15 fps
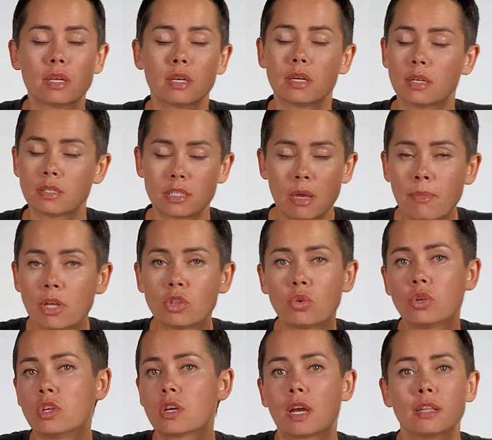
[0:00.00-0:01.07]
А, самая
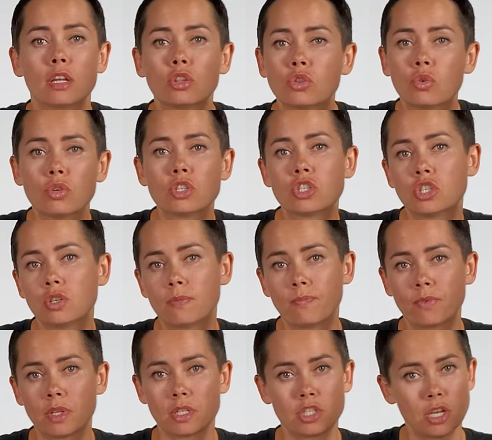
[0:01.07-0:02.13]
тоненькая, она тоньше,
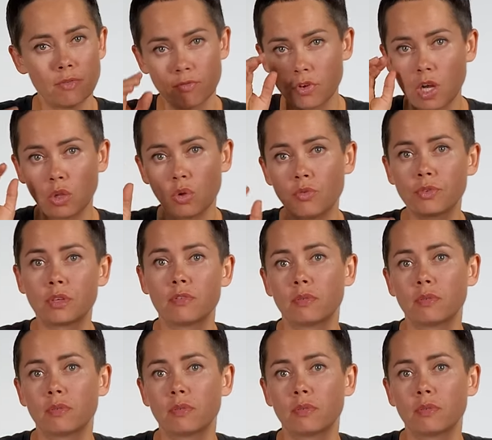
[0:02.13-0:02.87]
э, чем в головке,